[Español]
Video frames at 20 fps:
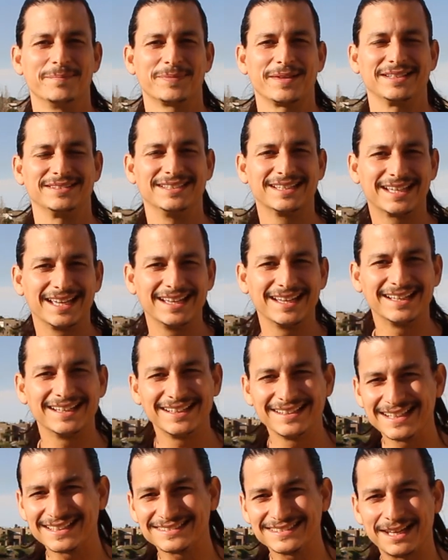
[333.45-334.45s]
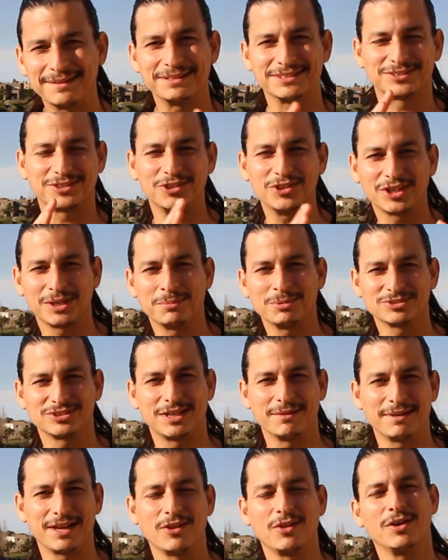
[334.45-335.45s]
Así que ya sabes todo lo que hemos
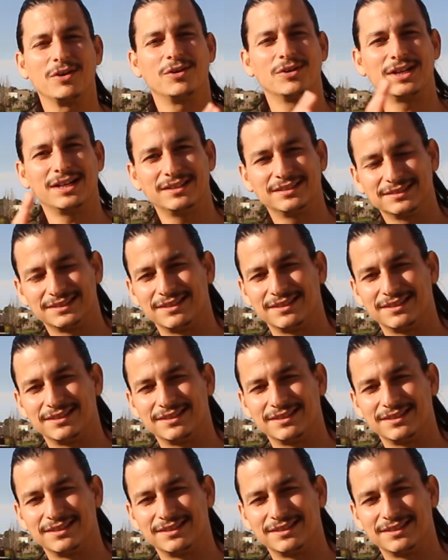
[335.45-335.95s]
hablado ahora,